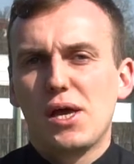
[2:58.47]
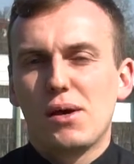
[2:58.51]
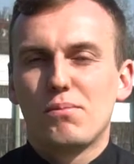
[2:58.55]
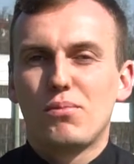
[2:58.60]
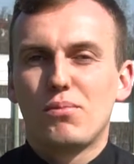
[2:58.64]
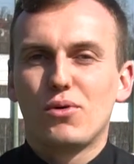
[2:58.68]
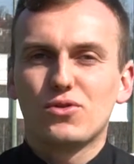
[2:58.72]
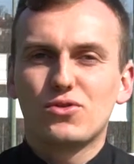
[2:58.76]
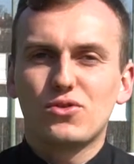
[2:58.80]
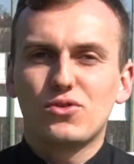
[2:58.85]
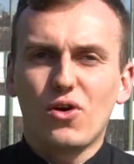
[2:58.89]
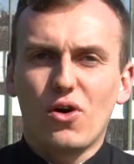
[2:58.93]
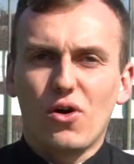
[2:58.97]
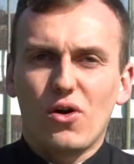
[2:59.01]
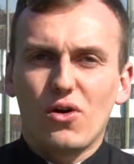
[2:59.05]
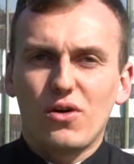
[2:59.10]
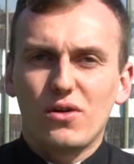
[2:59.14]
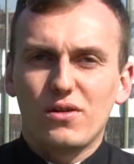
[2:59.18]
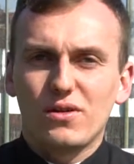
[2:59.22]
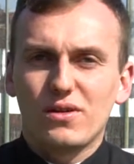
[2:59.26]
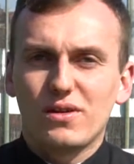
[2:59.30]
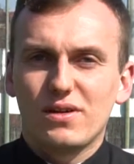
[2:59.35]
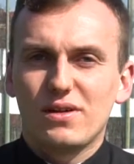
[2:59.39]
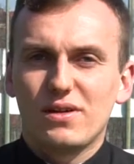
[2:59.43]
Bo to,
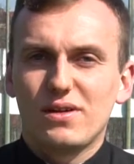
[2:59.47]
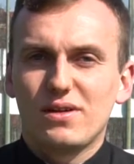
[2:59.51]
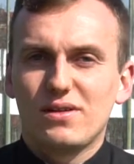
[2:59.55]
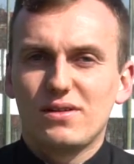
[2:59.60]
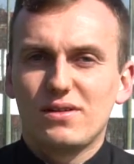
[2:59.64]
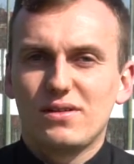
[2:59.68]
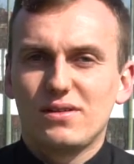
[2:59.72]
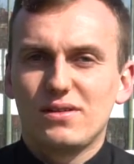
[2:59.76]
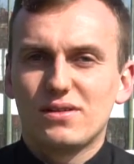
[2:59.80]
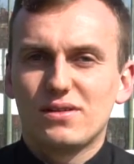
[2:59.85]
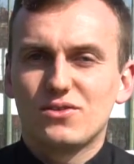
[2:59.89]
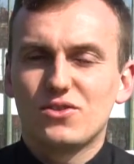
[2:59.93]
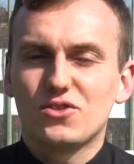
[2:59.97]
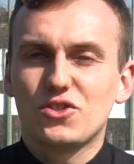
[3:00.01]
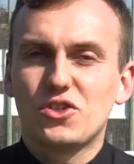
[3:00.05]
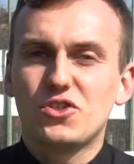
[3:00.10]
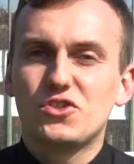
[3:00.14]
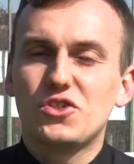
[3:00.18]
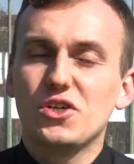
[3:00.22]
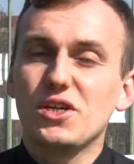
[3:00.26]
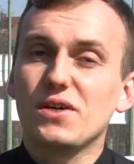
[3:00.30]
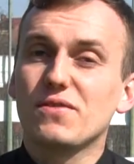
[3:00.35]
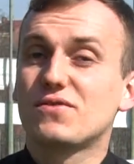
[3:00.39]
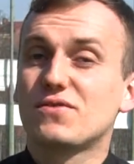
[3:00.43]
co się
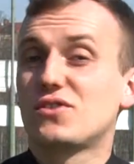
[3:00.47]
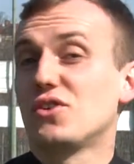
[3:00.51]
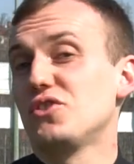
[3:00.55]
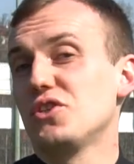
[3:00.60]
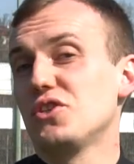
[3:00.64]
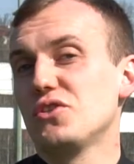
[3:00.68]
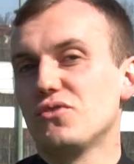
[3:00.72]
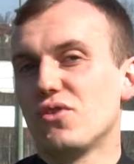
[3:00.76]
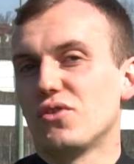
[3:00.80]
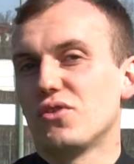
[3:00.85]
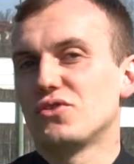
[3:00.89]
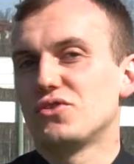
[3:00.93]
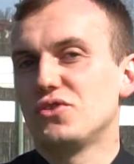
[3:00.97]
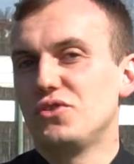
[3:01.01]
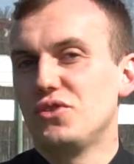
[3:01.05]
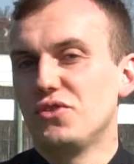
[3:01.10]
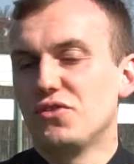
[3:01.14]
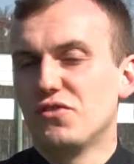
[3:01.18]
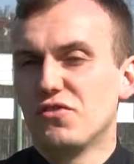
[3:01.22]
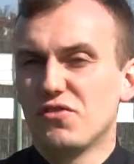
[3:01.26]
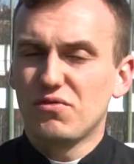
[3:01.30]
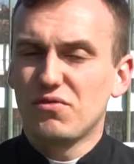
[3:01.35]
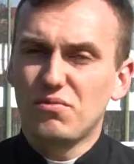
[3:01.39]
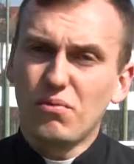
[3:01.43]
dzieje w codzienności,
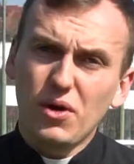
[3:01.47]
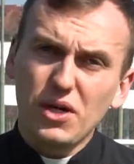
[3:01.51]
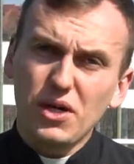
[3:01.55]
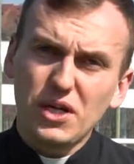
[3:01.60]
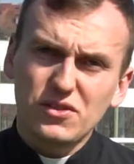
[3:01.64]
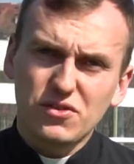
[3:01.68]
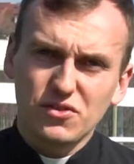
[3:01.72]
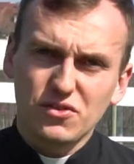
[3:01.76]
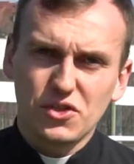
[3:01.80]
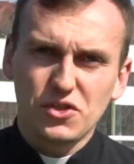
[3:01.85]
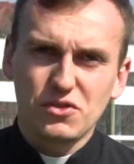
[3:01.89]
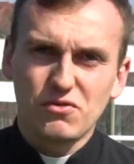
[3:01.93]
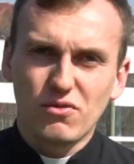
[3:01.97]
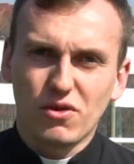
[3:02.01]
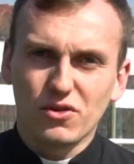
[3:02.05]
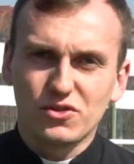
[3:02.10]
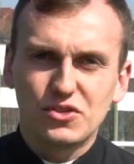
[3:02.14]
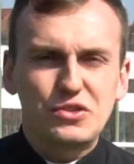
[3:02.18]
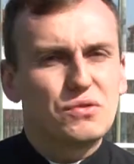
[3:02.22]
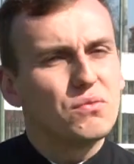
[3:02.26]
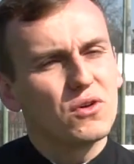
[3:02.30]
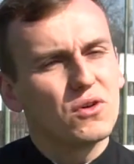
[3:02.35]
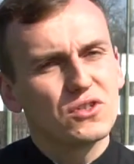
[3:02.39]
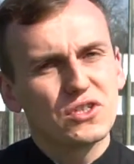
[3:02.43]
w mojej
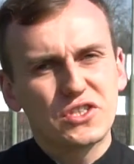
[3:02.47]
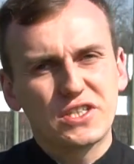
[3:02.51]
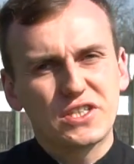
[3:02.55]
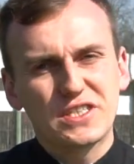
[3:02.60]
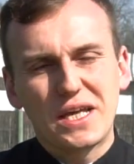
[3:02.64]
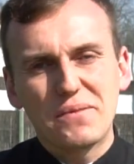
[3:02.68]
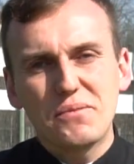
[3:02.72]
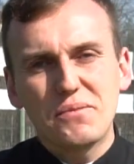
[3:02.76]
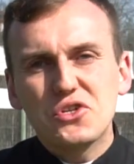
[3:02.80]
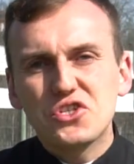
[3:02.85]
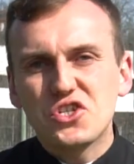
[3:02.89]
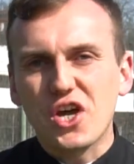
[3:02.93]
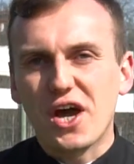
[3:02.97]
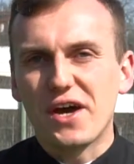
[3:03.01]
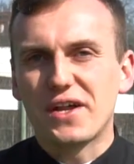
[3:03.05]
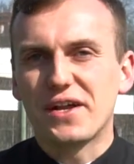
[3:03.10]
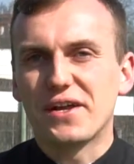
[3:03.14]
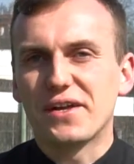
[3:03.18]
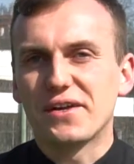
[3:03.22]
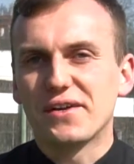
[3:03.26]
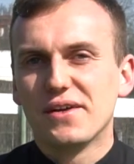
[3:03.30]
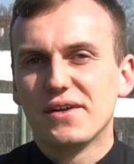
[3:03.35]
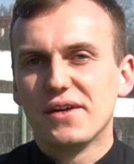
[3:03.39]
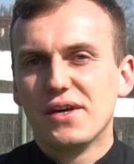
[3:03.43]
codzienności, może czasami
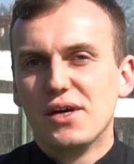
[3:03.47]
szarej,